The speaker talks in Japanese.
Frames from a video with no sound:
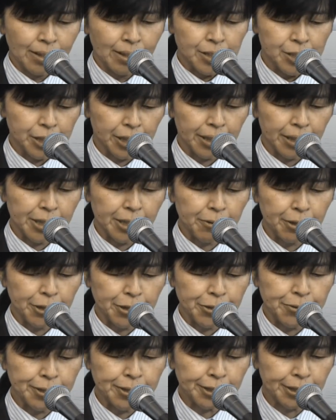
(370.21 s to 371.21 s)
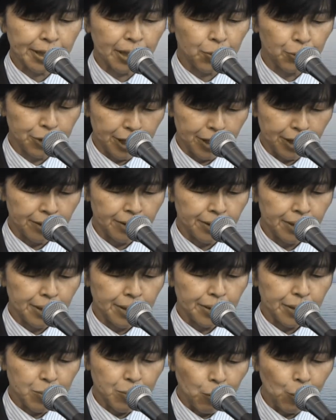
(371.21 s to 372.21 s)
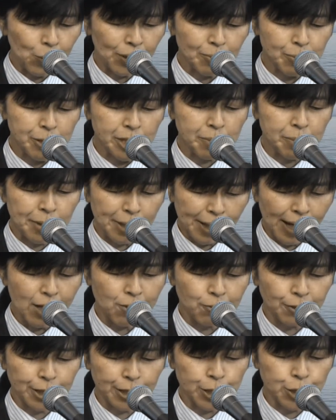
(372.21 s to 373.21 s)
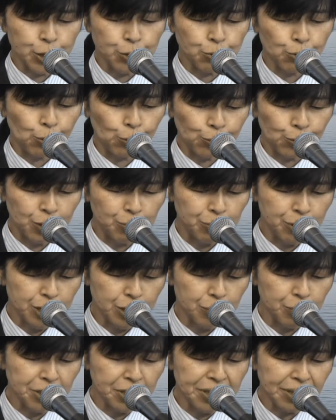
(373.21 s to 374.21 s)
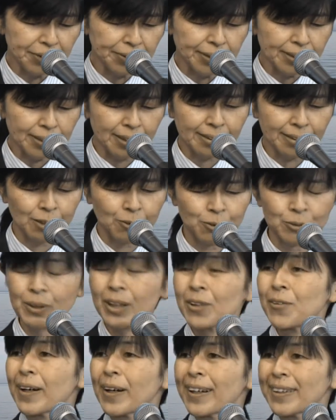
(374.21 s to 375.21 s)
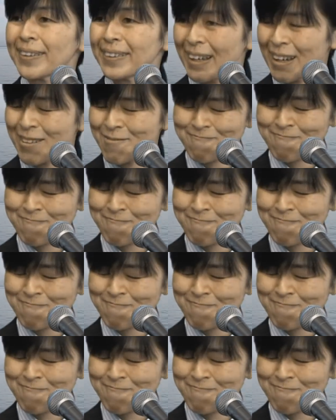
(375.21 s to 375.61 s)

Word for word: 社会では誘惑が多いでも神様が私をここに導いてくださったことが分かった